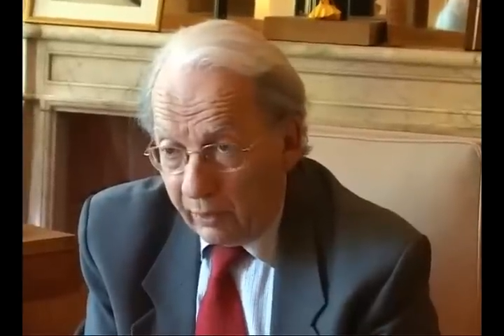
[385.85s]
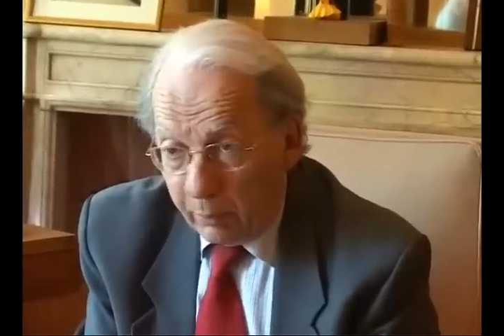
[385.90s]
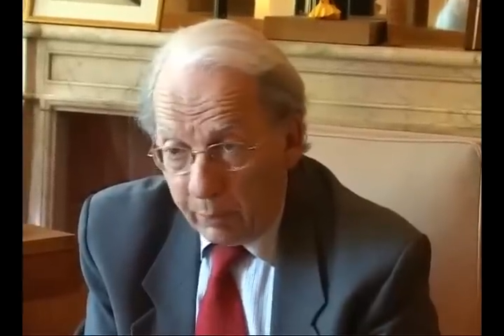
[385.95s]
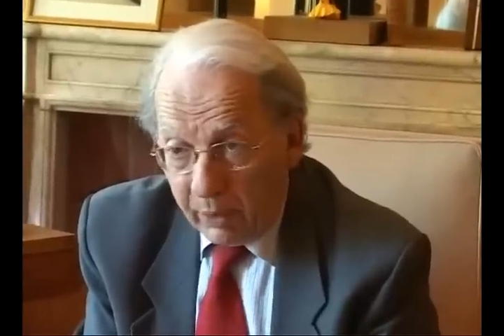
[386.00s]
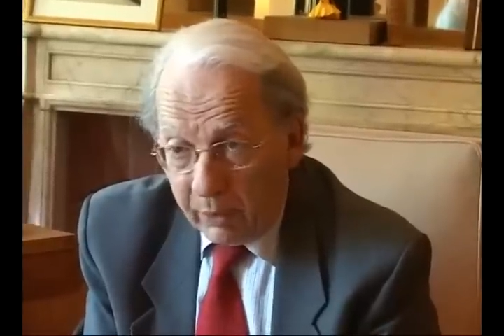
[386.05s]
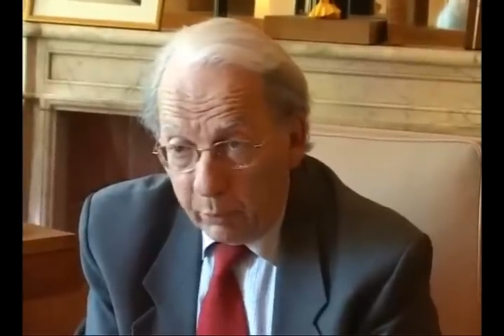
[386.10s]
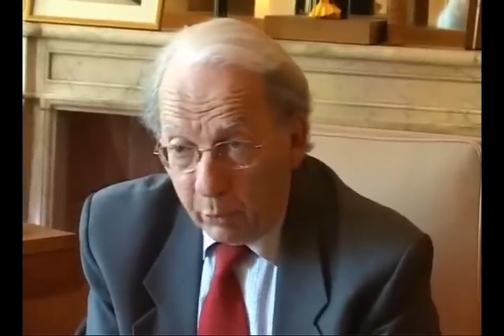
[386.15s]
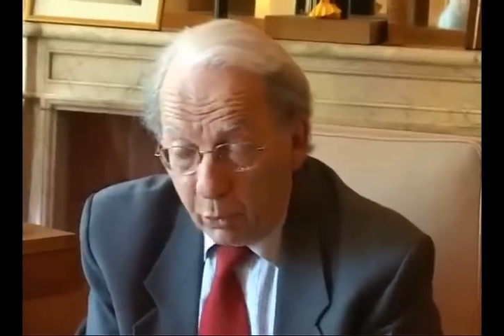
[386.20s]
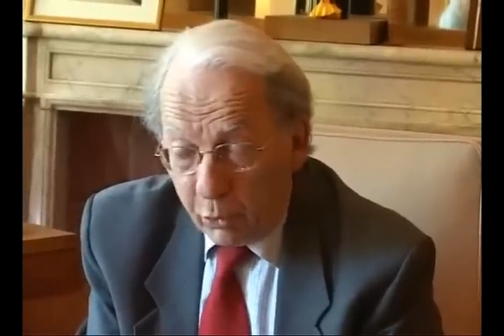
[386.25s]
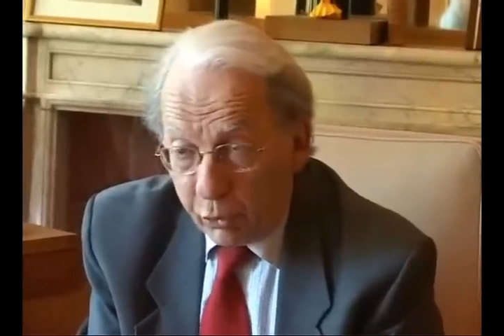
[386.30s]
n'est
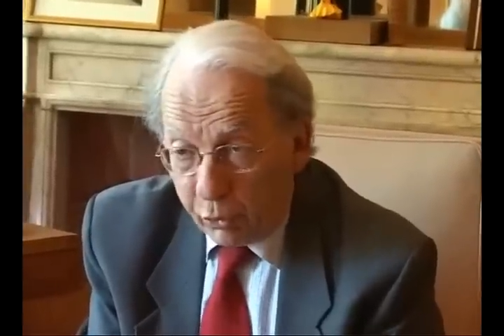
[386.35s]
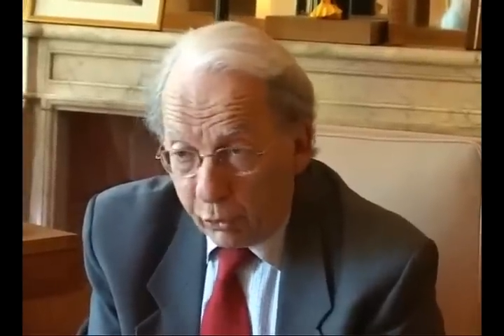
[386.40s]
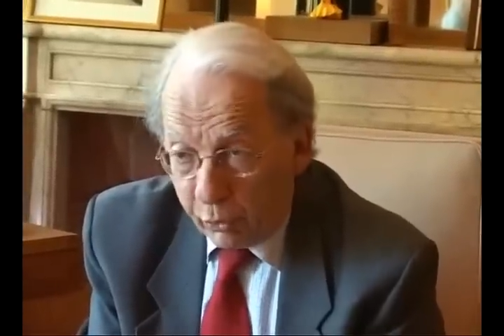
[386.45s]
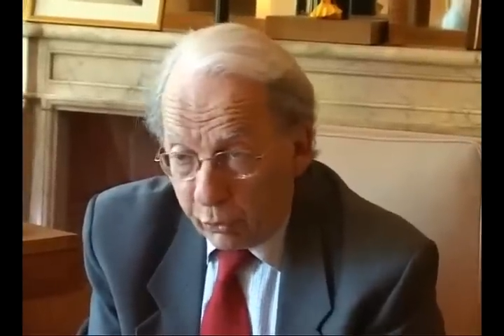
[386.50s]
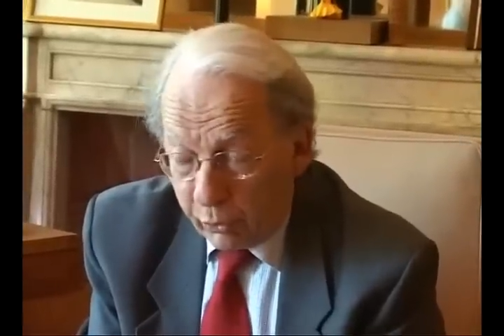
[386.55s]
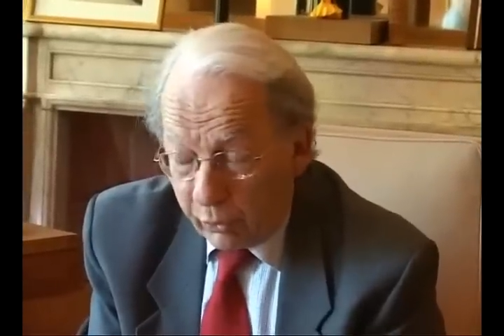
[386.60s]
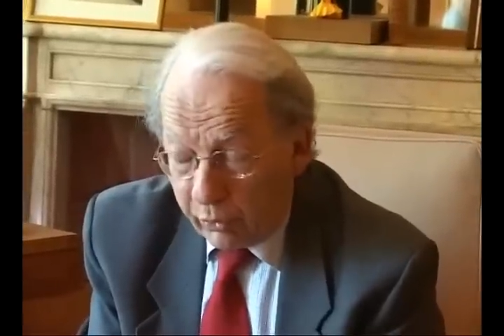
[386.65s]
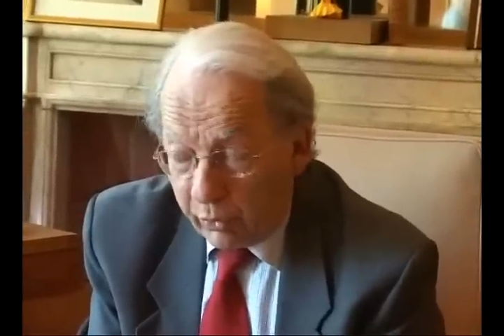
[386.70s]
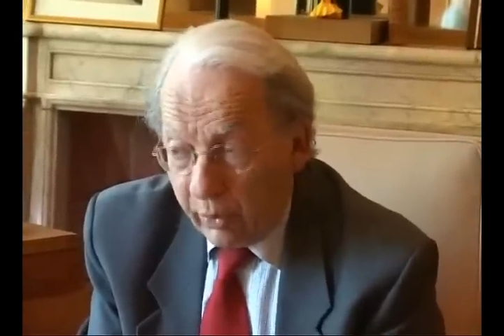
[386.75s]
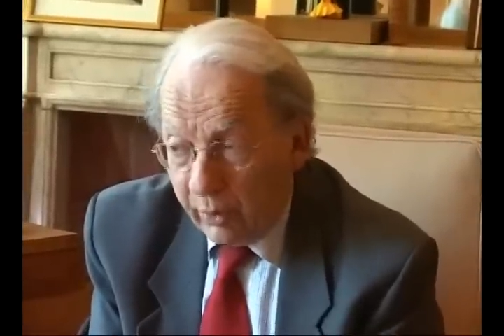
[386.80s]
pas une bonne
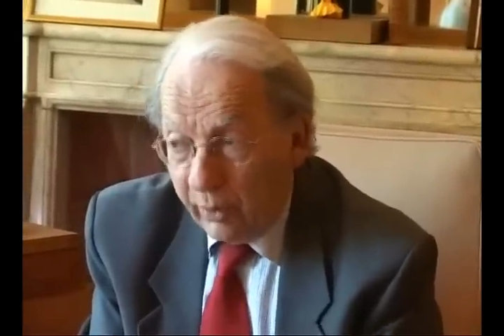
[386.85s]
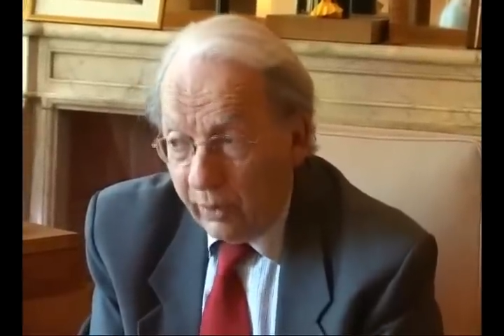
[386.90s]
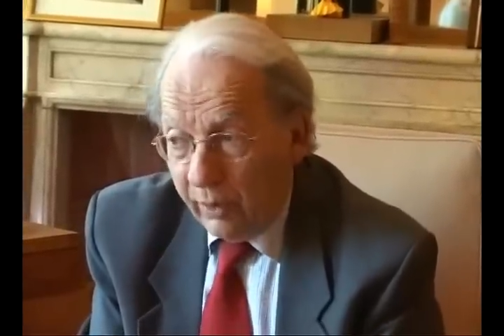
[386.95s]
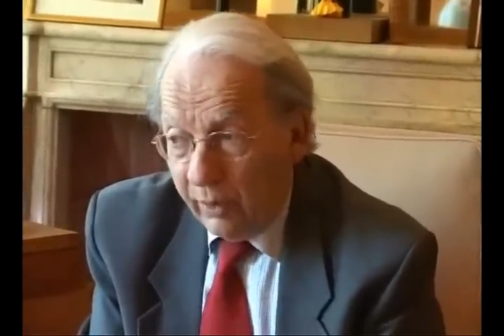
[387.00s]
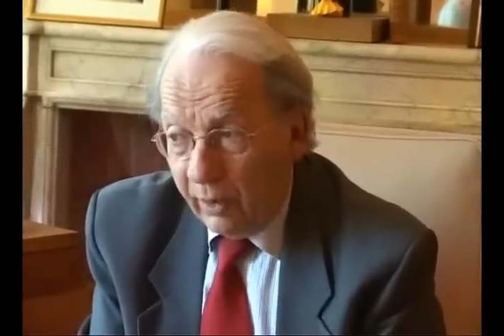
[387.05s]
chose,